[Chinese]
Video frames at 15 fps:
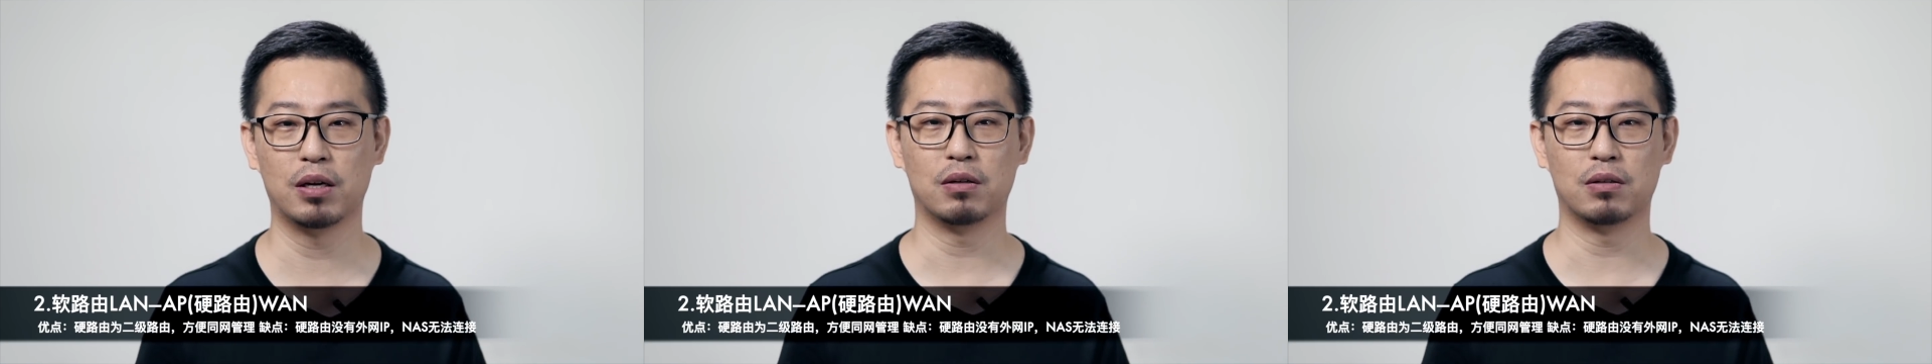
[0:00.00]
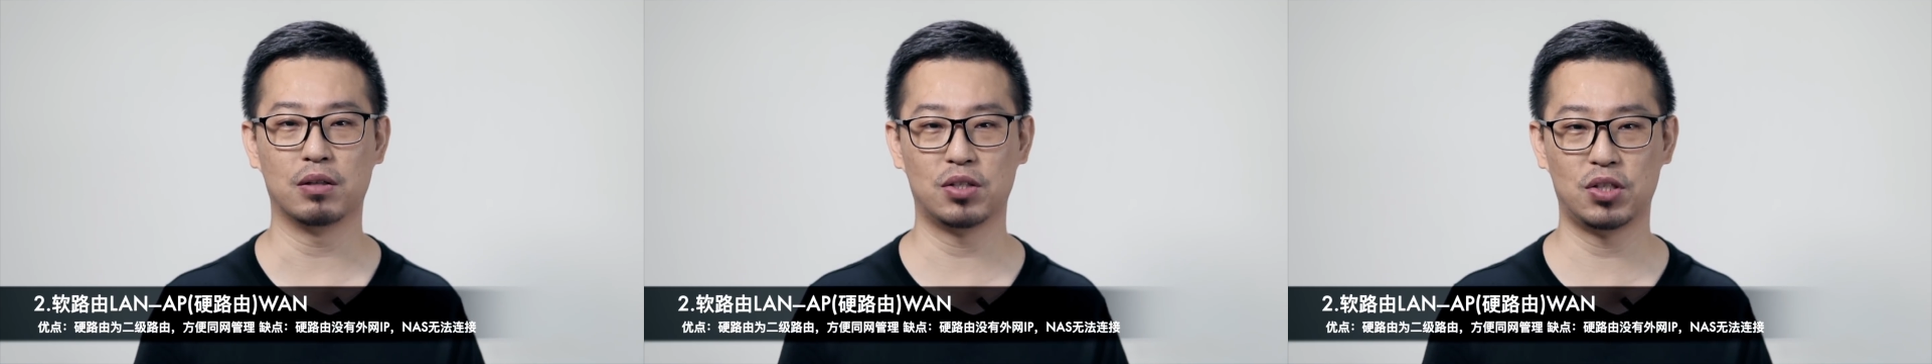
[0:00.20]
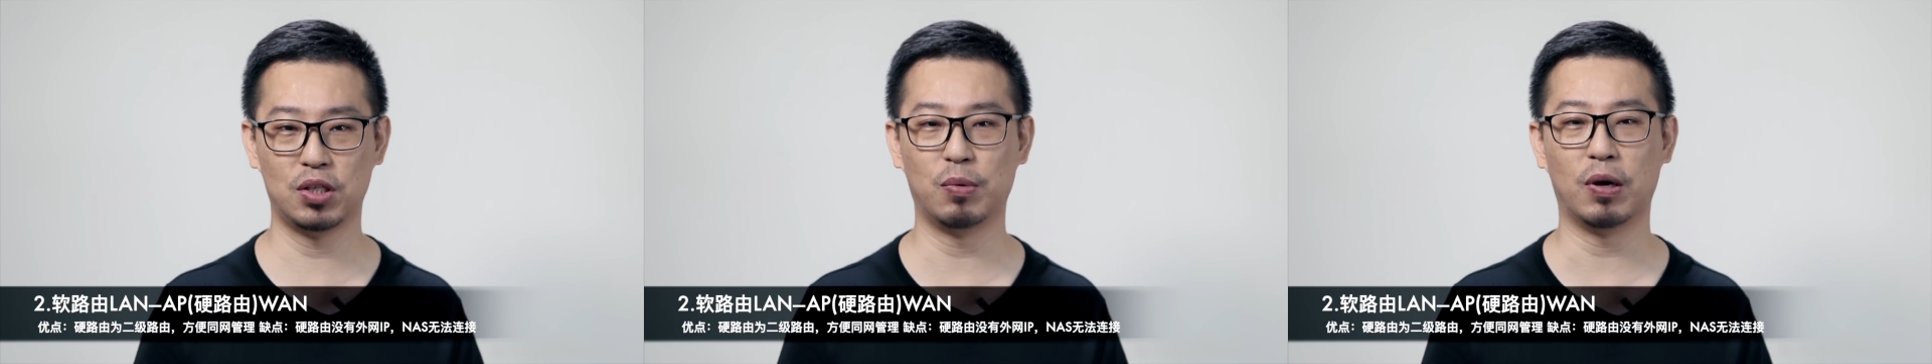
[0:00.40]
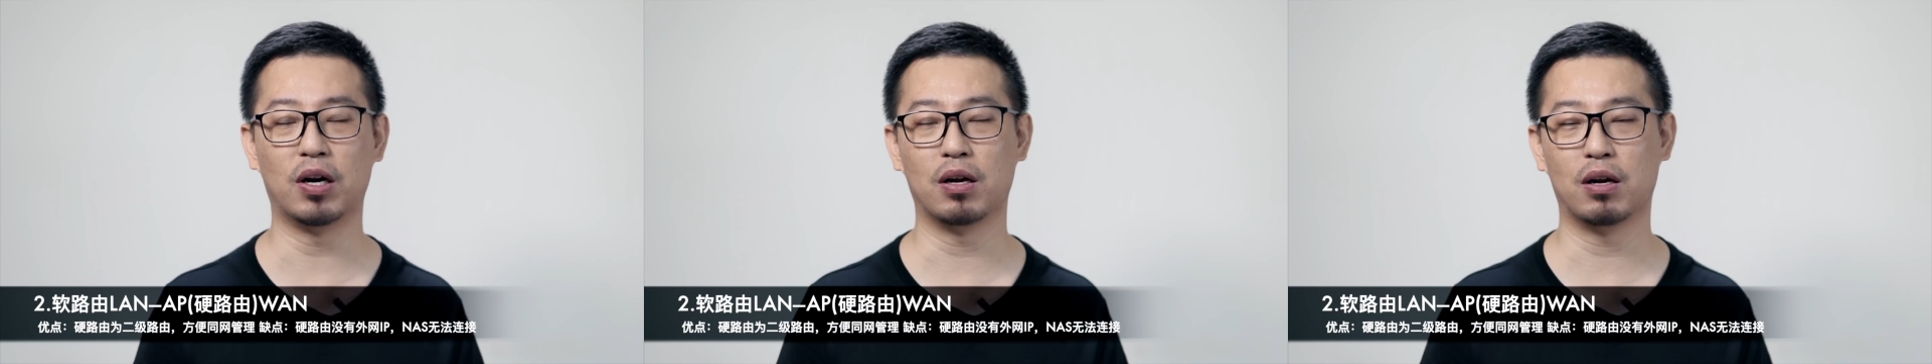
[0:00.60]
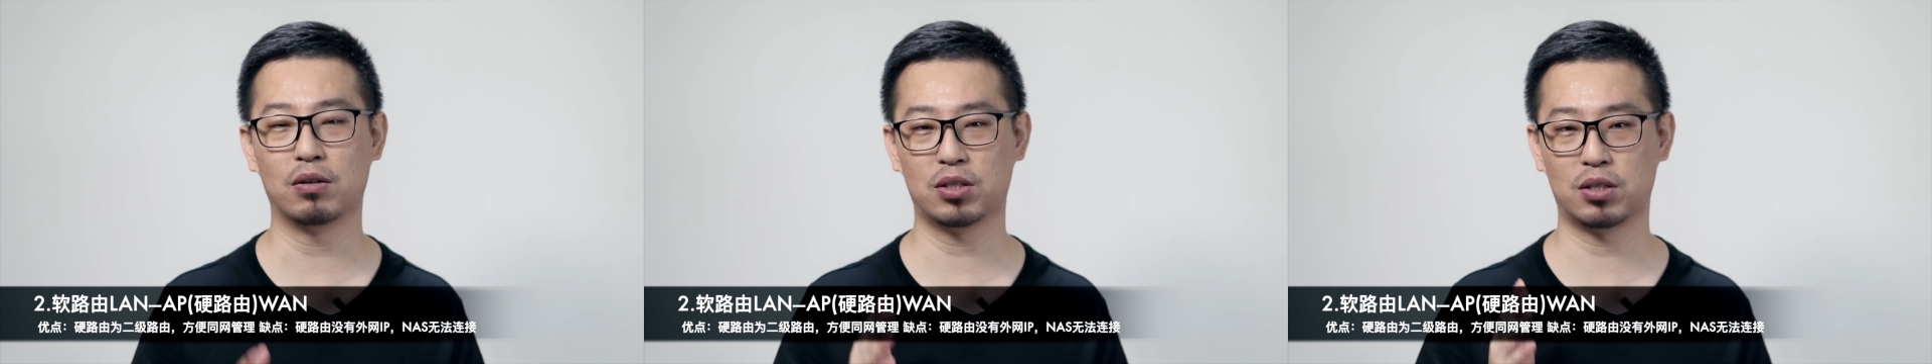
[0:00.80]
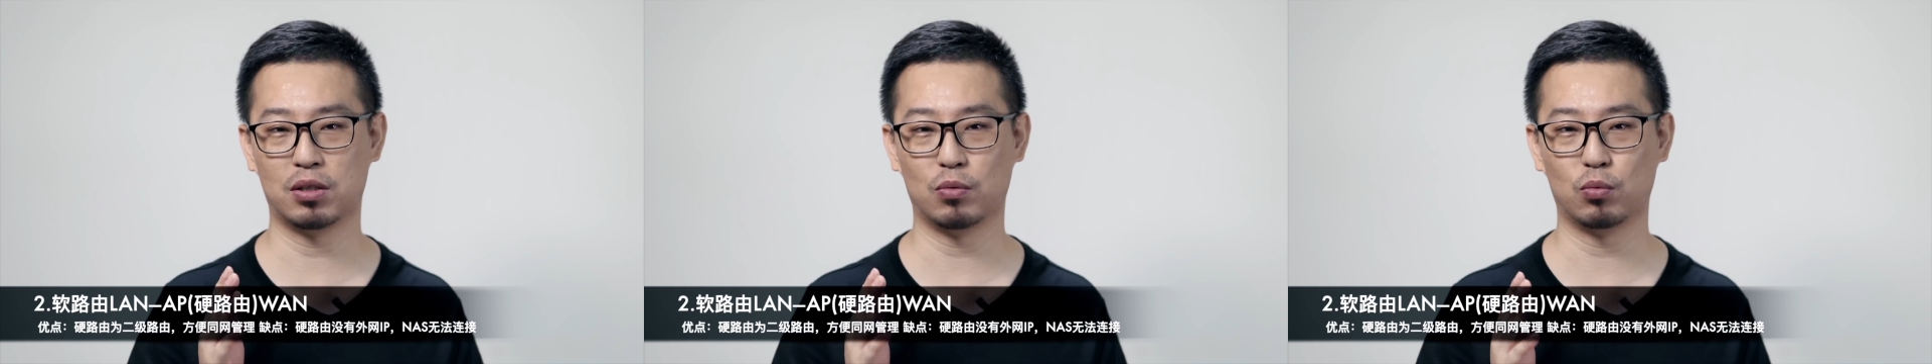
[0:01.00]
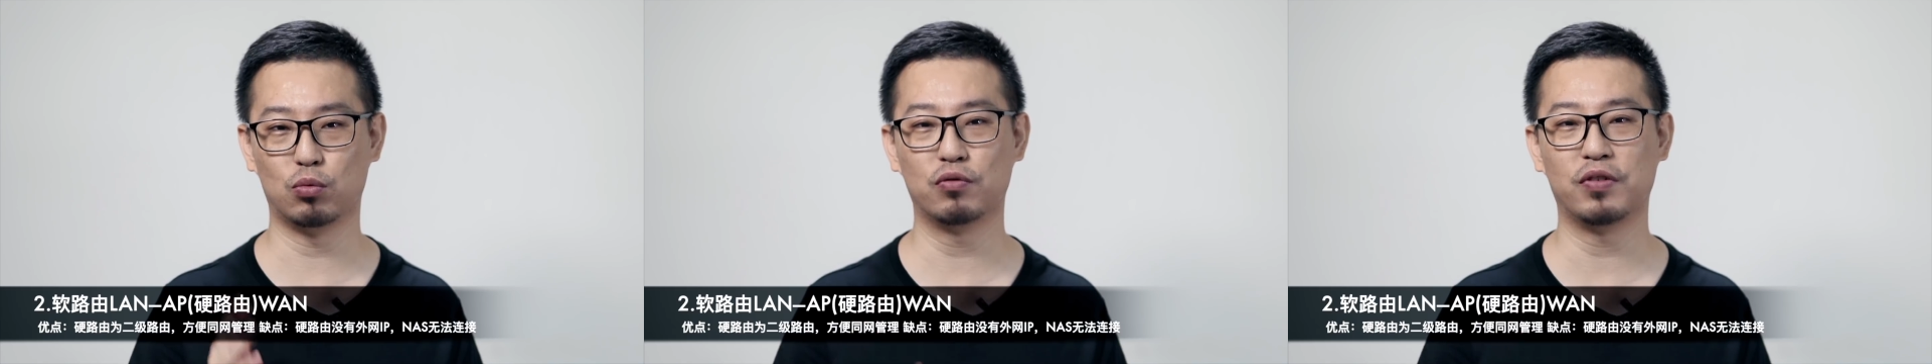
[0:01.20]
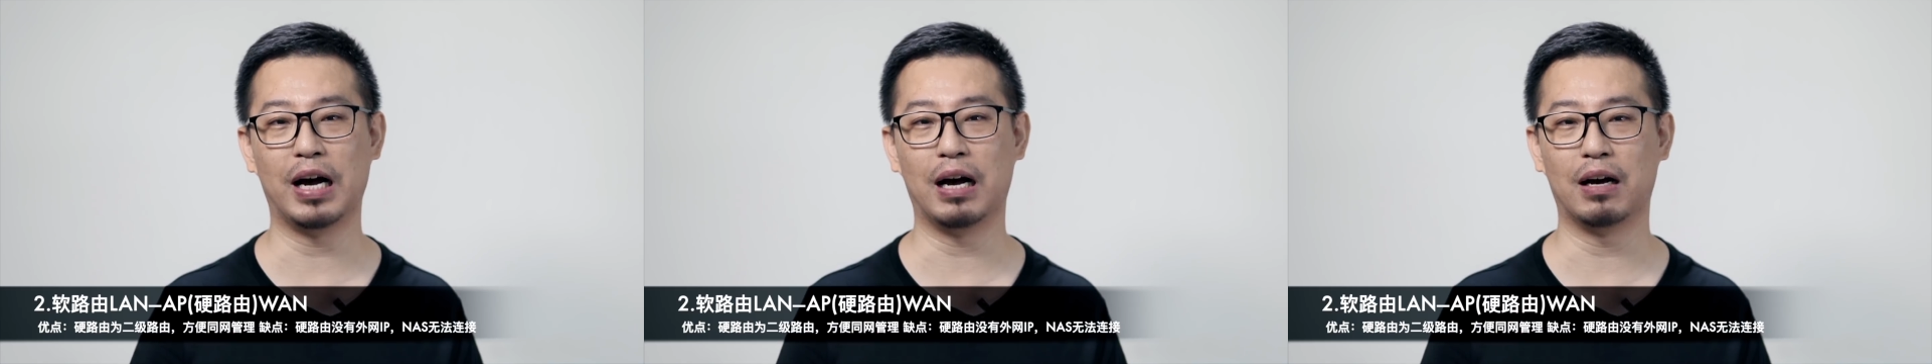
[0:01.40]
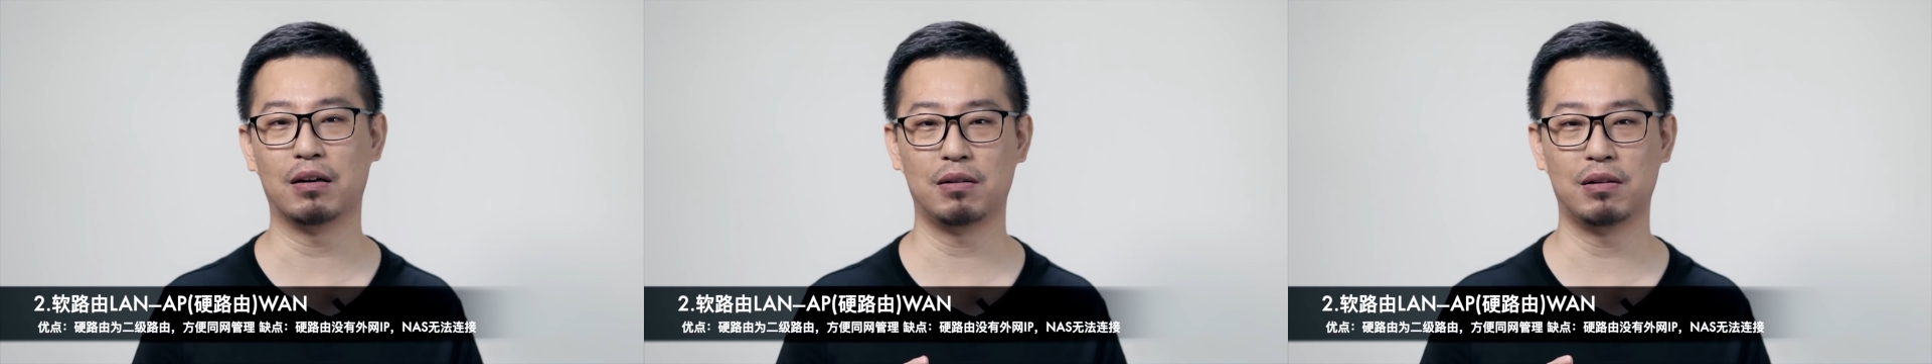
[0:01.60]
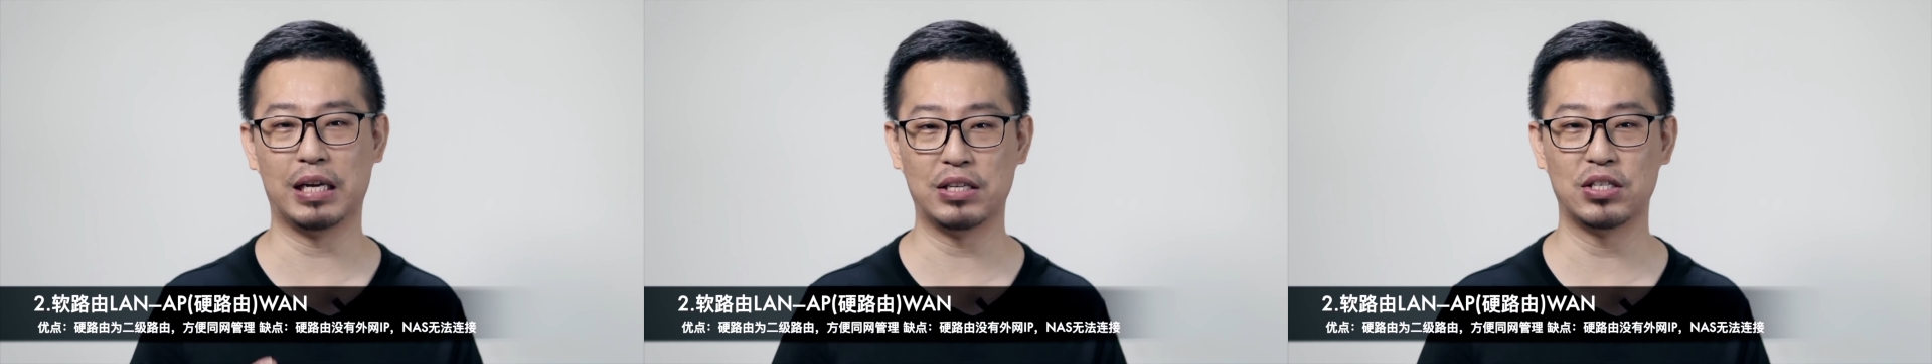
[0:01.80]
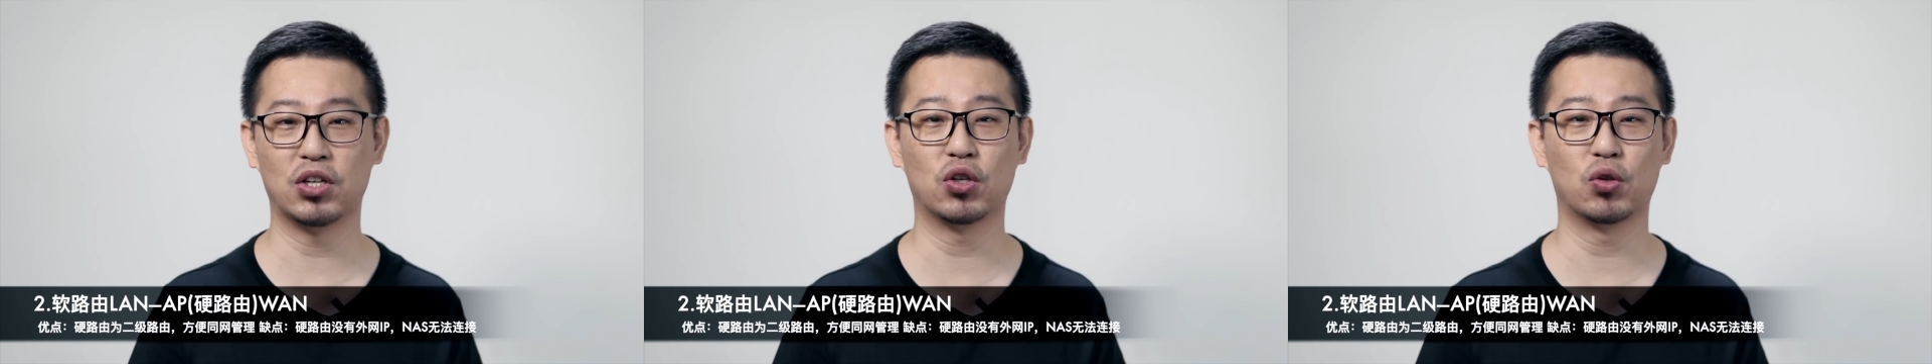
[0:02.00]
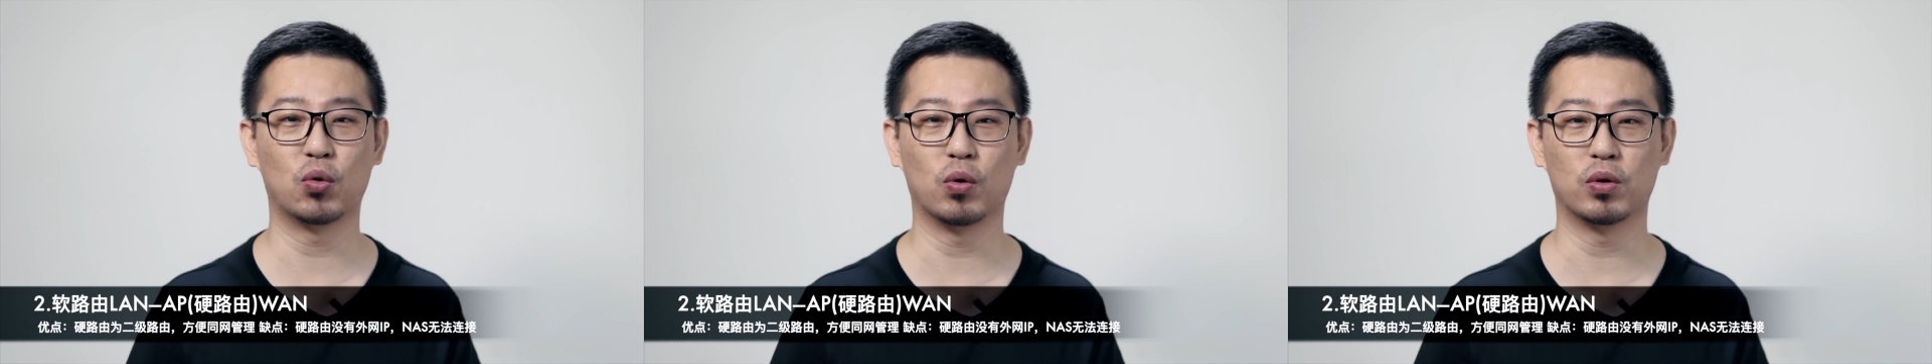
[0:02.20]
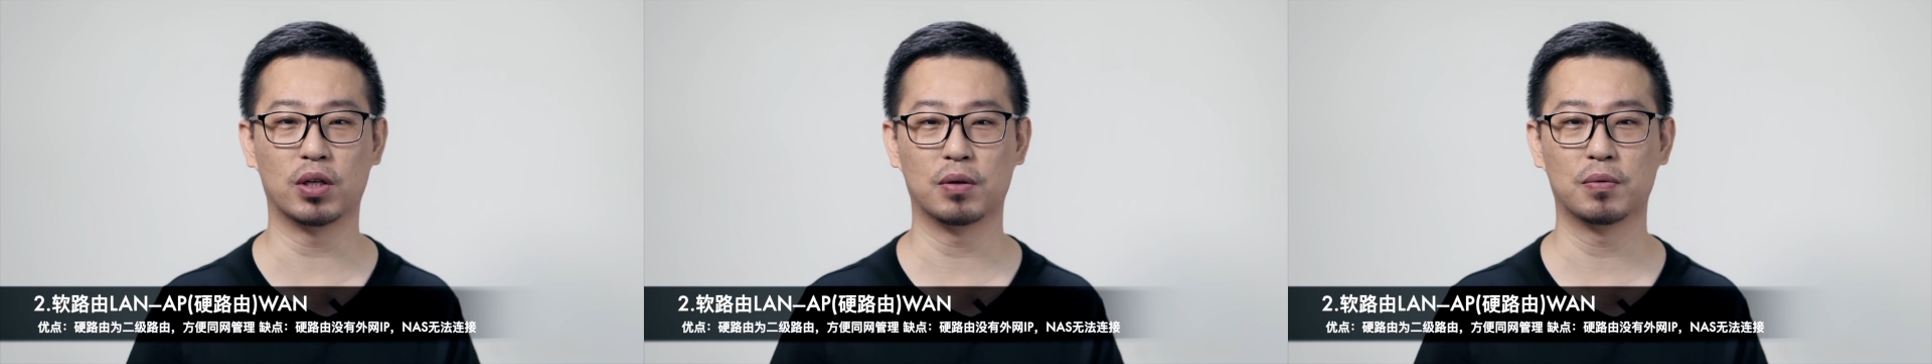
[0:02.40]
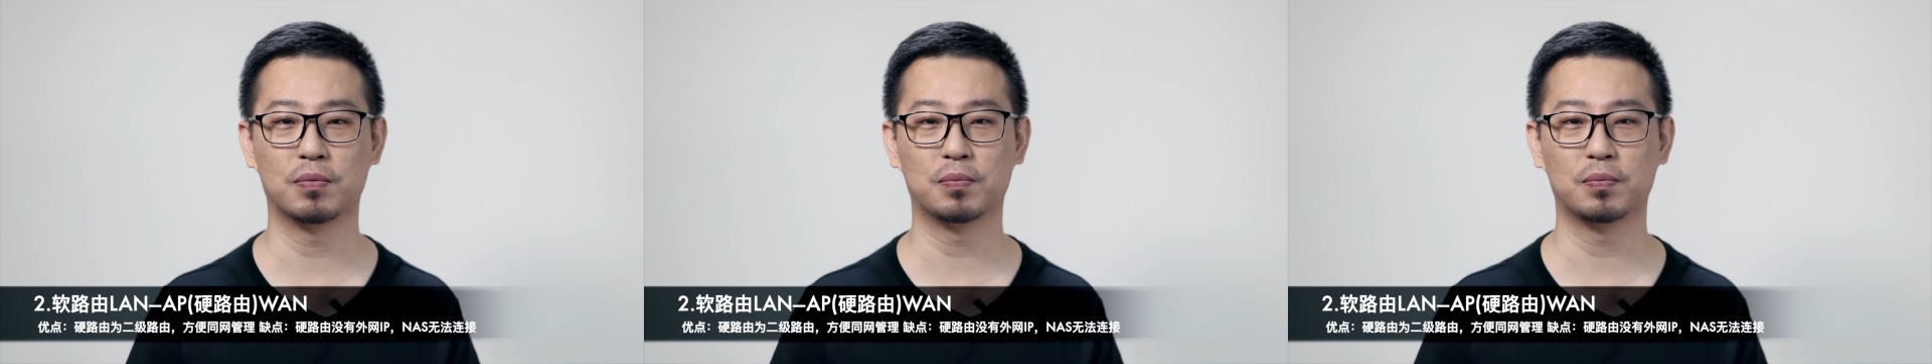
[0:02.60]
那基本上是无法连接成功的。